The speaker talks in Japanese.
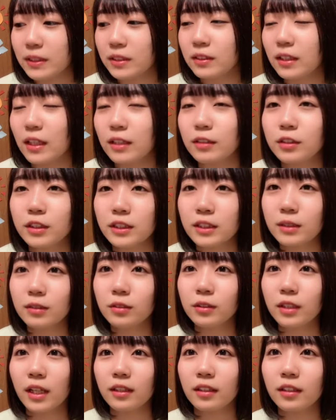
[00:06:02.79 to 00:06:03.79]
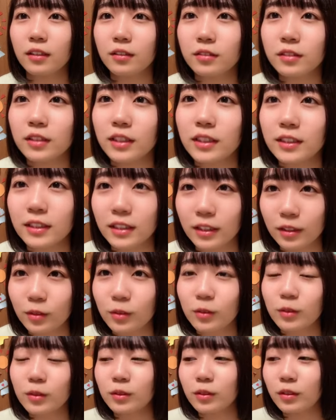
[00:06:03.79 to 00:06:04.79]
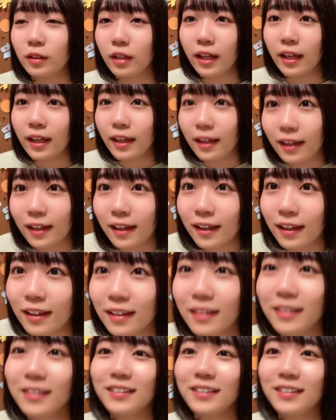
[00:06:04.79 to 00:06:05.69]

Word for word: スがくじをやってるんですけどえへへへ